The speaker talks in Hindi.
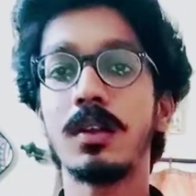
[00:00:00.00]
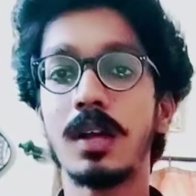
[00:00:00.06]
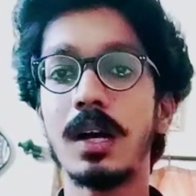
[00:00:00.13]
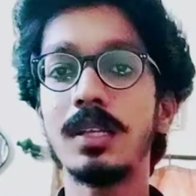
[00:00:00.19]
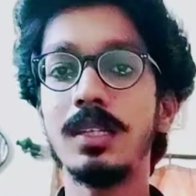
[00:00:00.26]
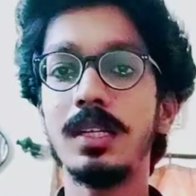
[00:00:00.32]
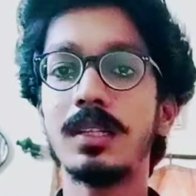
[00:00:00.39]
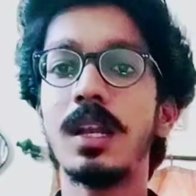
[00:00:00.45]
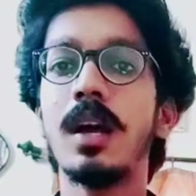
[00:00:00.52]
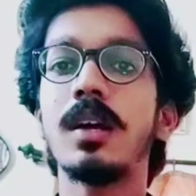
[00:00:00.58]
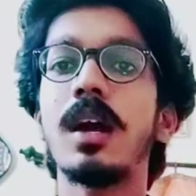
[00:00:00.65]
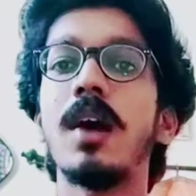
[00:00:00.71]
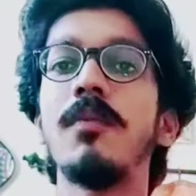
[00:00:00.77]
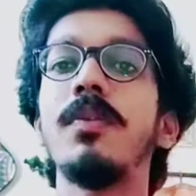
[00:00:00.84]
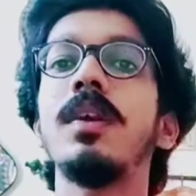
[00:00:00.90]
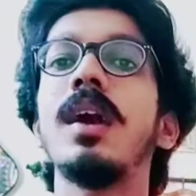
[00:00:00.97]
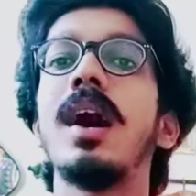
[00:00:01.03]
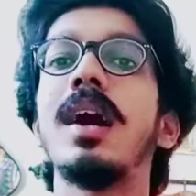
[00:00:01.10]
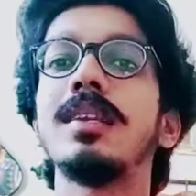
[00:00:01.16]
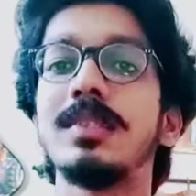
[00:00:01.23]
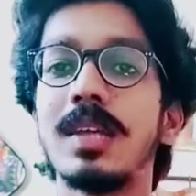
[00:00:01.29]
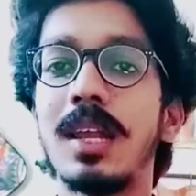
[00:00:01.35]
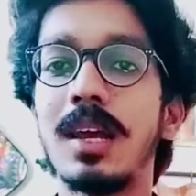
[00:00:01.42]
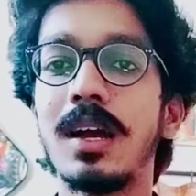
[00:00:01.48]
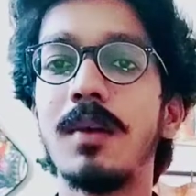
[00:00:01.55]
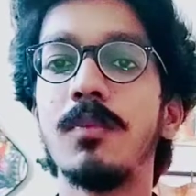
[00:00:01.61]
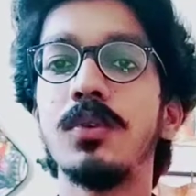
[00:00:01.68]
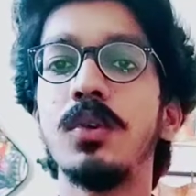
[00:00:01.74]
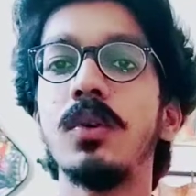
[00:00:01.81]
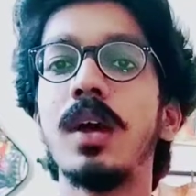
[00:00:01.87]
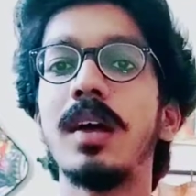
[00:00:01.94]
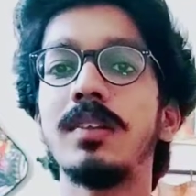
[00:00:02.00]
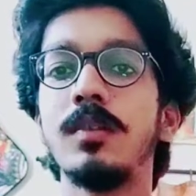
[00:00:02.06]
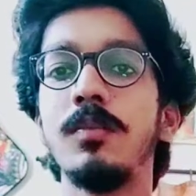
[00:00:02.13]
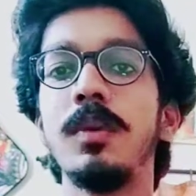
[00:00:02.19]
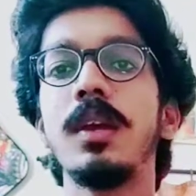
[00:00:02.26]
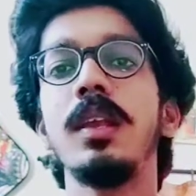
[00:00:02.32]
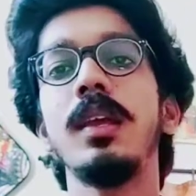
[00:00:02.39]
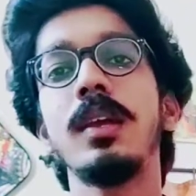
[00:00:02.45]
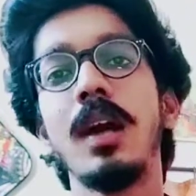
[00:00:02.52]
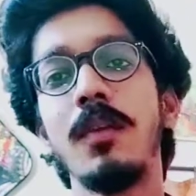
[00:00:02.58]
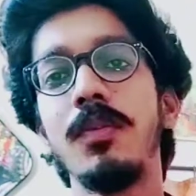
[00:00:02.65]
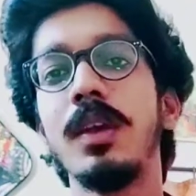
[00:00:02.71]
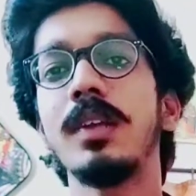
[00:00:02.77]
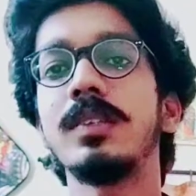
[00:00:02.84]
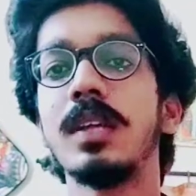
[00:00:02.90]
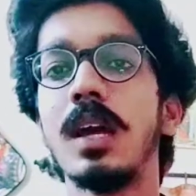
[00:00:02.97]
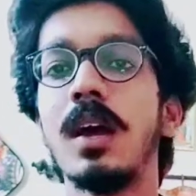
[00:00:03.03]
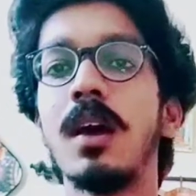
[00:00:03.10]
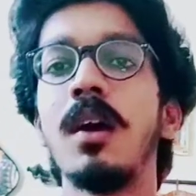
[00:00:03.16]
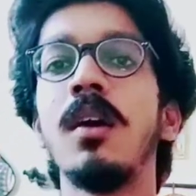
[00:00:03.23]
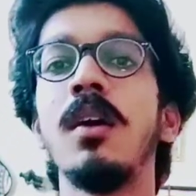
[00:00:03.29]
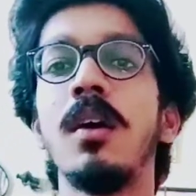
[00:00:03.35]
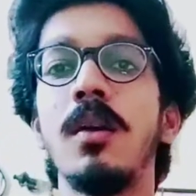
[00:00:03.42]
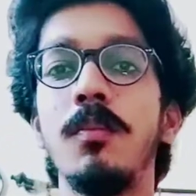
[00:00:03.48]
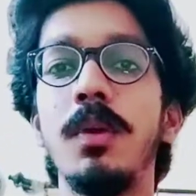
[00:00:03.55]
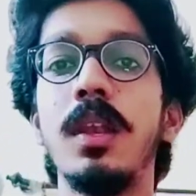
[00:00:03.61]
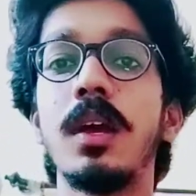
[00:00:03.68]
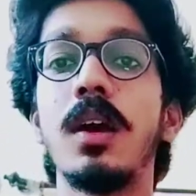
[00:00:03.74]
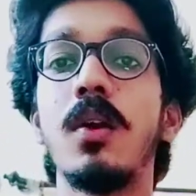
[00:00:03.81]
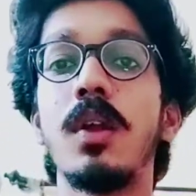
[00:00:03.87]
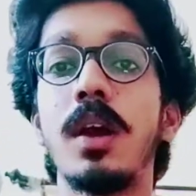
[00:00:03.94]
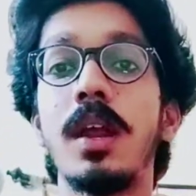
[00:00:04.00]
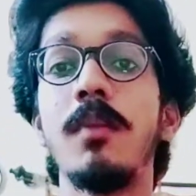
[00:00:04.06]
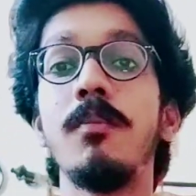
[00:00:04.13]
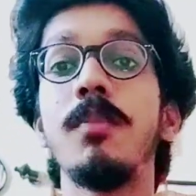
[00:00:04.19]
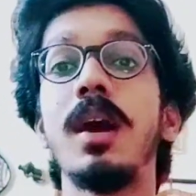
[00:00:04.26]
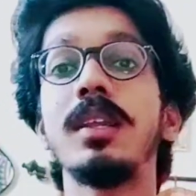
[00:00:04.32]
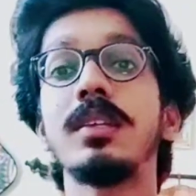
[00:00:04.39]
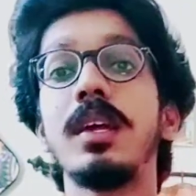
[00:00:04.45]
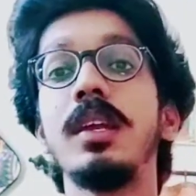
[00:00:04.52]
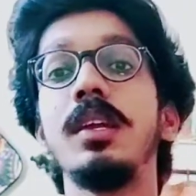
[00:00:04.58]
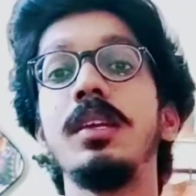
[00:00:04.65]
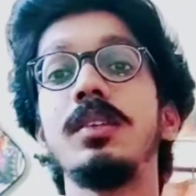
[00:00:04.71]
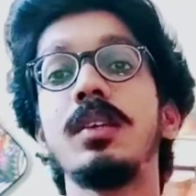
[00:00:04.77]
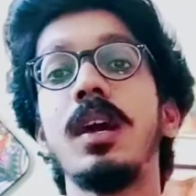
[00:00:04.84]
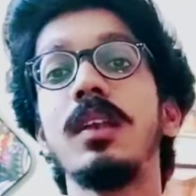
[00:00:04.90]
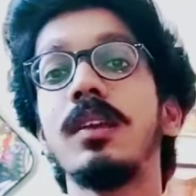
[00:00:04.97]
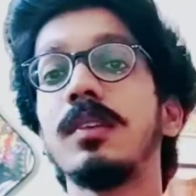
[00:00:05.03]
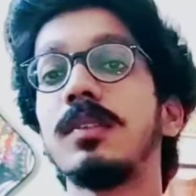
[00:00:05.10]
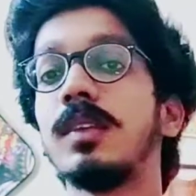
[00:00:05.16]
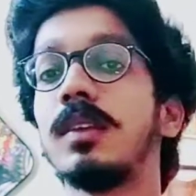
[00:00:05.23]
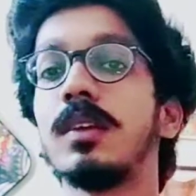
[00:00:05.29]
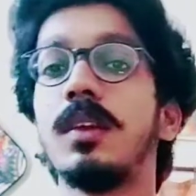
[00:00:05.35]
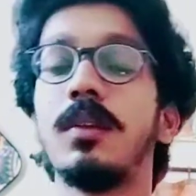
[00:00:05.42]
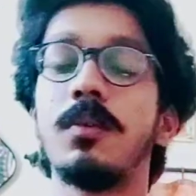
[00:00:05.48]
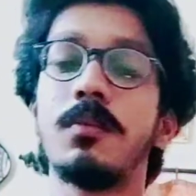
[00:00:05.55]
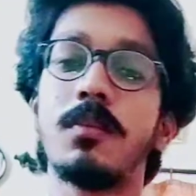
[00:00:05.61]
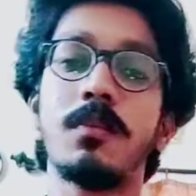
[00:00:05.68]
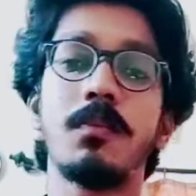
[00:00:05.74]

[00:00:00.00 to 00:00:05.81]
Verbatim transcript: का जीतना काफ़ी अच्छा लगा मुझे और आर के लिए काफ़ी अच्छा भी लगा और अगर हम बात करें ईशान किशन की